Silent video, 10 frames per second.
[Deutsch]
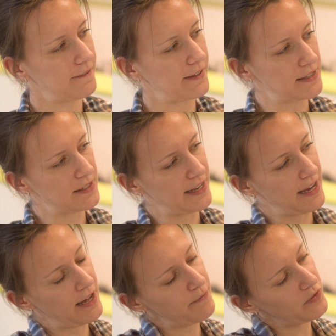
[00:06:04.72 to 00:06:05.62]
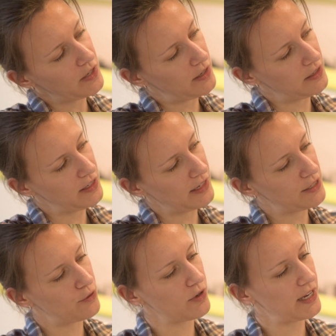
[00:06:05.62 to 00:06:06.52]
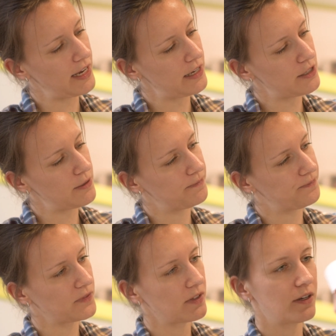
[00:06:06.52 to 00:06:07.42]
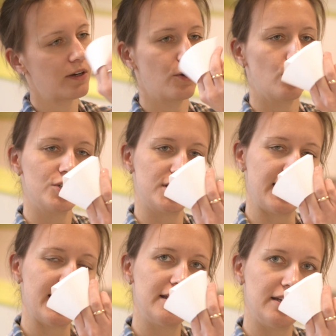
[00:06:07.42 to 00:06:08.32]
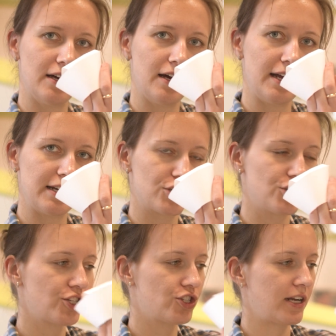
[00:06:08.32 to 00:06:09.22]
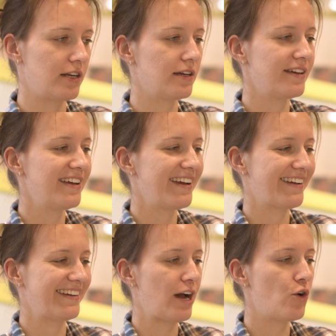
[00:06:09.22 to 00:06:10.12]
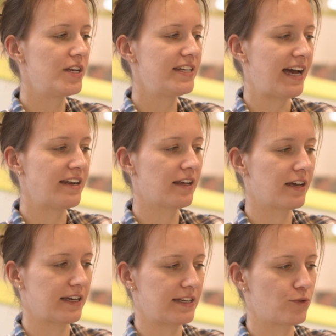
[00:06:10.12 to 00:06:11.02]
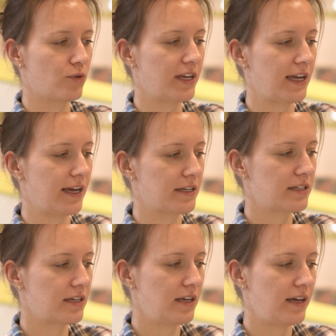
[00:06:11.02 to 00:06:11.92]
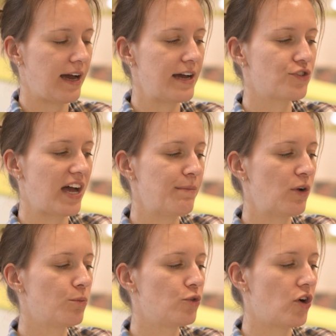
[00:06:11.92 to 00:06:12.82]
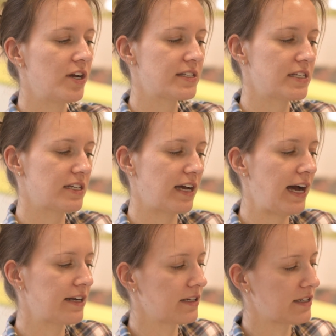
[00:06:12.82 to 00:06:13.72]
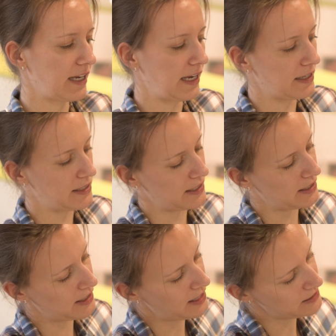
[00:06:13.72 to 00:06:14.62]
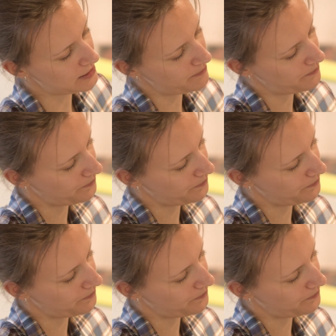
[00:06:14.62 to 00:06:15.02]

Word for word: dass der in die Richtung geht und der hier an der Schnittstelle genau in die andere Richtung geht. Also einmal um 90 Grad gedreht. Seht ihr das?